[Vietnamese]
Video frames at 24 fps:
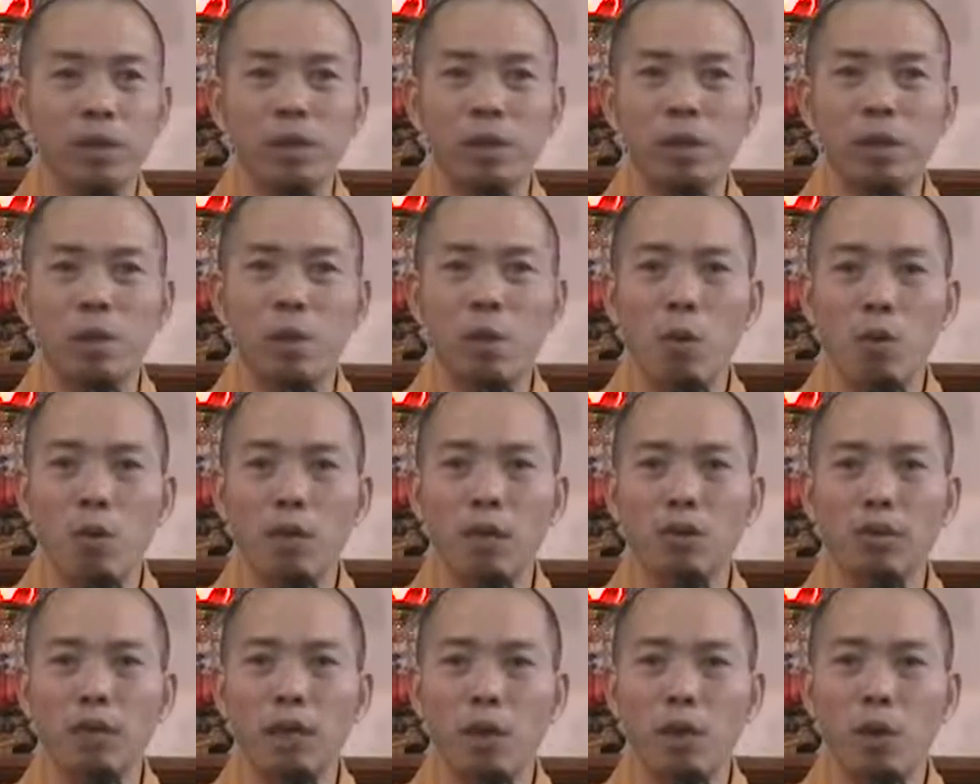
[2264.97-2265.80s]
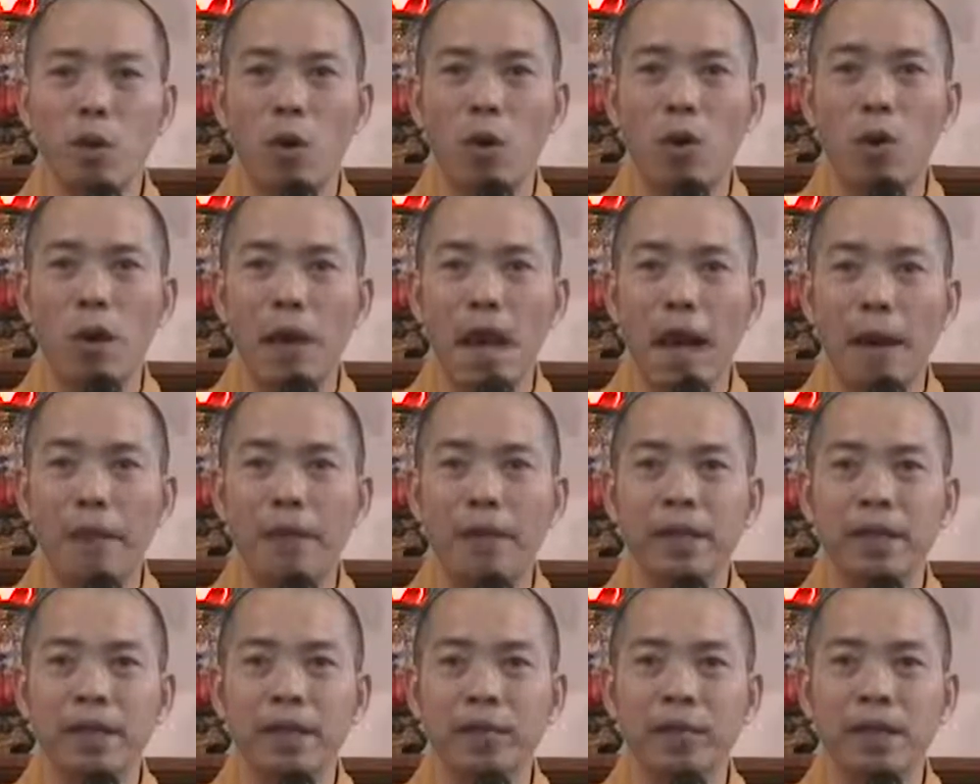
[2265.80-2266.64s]
chúng ta buồn, chúng ta khổ, là
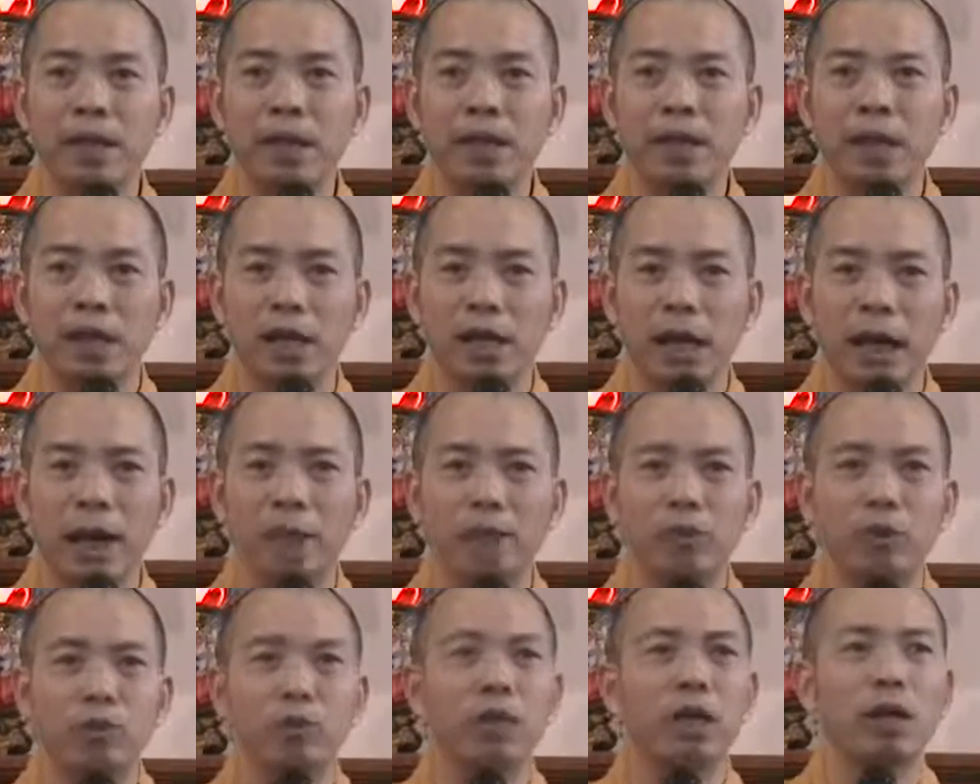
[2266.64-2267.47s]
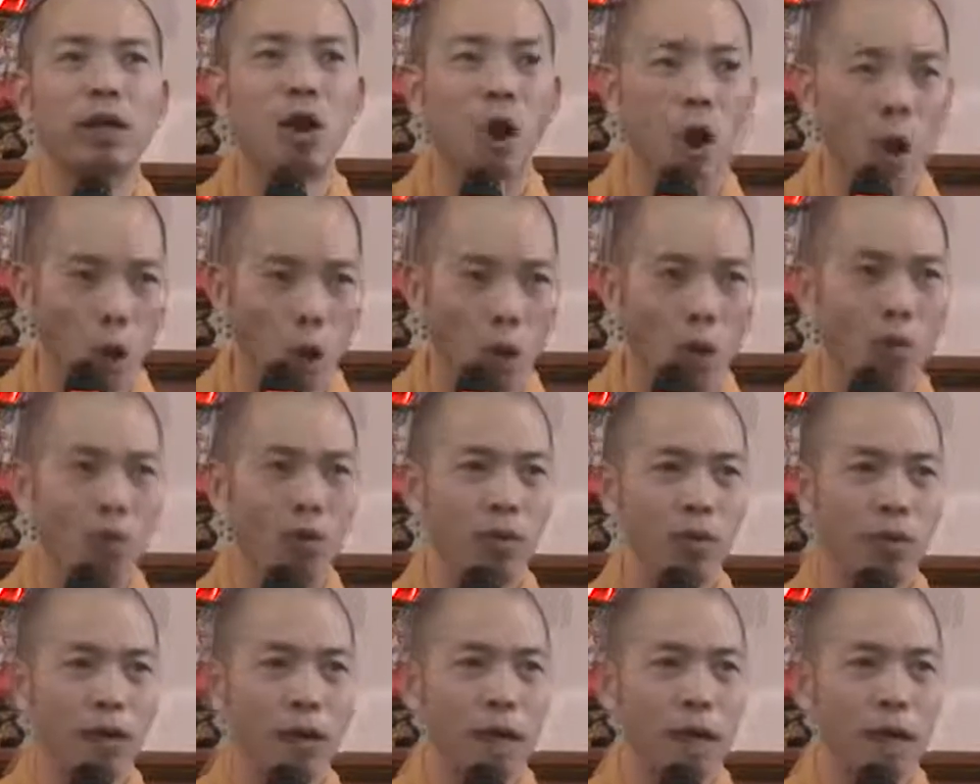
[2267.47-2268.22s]
bởi vì chúng ta tự làm chúng ta khổ,